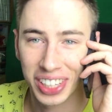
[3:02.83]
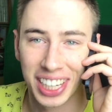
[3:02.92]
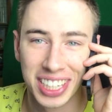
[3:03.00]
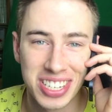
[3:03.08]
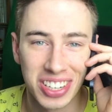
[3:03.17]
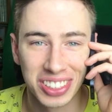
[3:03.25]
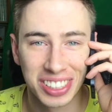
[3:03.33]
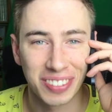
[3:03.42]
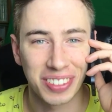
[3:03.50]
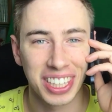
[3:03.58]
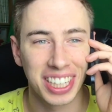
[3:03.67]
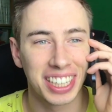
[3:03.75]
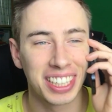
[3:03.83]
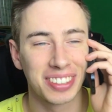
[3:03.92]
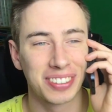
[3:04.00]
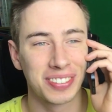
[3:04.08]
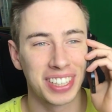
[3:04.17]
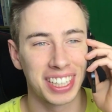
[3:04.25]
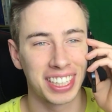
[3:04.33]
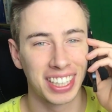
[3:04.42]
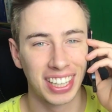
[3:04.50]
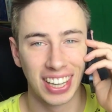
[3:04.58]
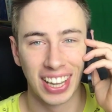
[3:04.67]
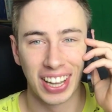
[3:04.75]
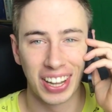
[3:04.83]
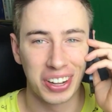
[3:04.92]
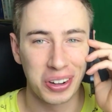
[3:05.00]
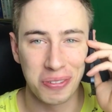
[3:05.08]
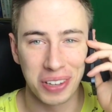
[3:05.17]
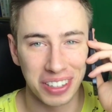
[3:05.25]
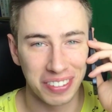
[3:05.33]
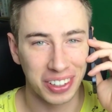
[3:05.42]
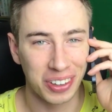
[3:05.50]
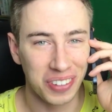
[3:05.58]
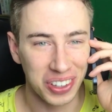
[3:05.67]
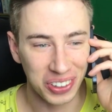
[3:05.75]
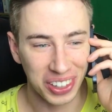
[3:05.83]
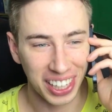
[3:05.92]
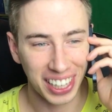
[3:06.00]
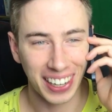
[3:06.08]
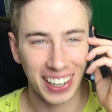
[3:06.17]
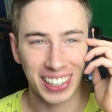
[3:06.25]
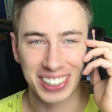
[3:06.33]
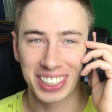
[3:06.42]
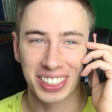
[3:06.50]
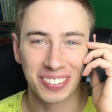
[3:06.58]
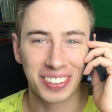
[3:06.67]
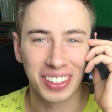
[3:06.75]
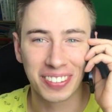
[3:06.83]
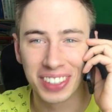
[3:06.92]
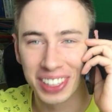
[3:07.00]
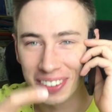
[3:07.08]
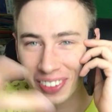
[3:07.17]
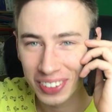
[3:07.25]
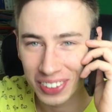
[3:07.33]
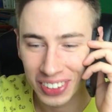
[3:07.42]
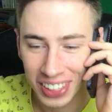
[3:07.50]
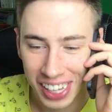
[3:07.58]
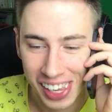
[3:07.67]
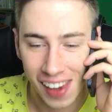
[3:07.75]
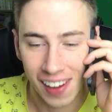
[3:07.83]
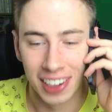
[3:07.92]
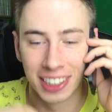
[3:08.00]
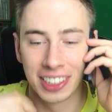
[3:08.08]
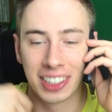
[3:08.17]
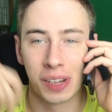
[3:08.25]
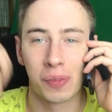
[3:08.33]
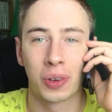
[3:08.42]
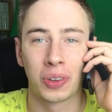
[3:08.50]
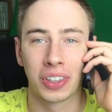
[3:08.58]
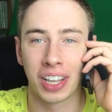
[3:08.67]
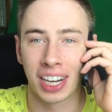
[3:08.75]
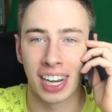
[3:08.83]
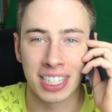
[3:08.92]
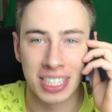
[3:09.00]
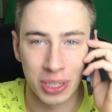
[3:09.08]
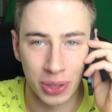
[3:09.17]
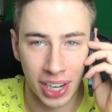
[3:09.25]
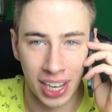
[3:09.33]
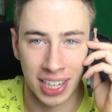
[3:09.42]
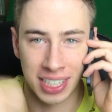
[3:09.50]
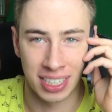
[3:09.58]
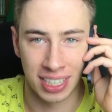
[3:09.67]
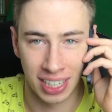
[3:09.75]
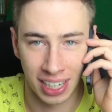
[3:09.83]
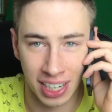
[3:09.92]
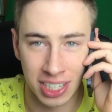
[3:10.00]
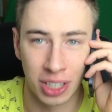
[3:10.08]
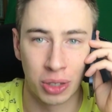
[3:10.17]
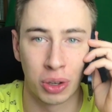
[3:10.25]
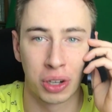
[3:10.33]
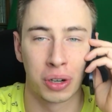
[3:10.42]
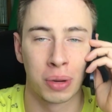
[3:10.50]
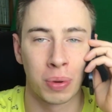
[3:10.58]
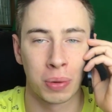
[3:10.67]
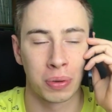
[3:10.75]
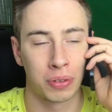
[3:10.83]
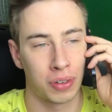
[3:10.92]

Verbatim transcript: calcio, non saprei neanche come, come deve come aiutare, come, come, devono diciamo, relazionarsi i calciatori con i propri